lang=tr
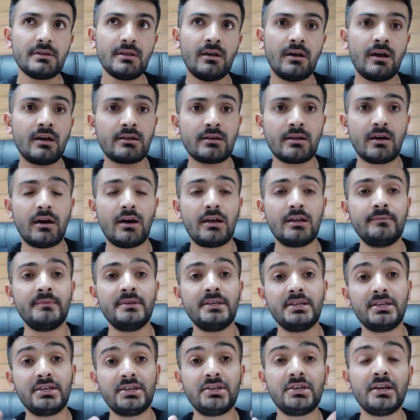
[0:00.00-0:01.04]
Hatta alımı
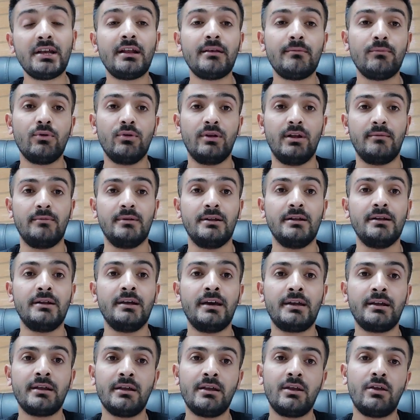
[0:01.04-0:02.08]
ikiye de
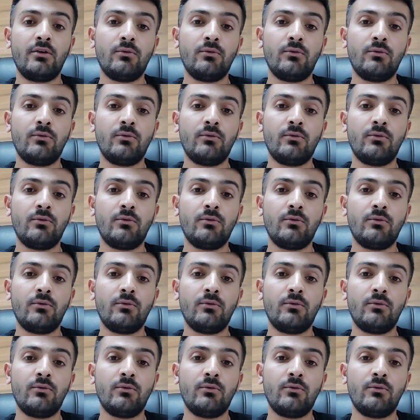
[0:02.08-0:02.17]
bölebilirler.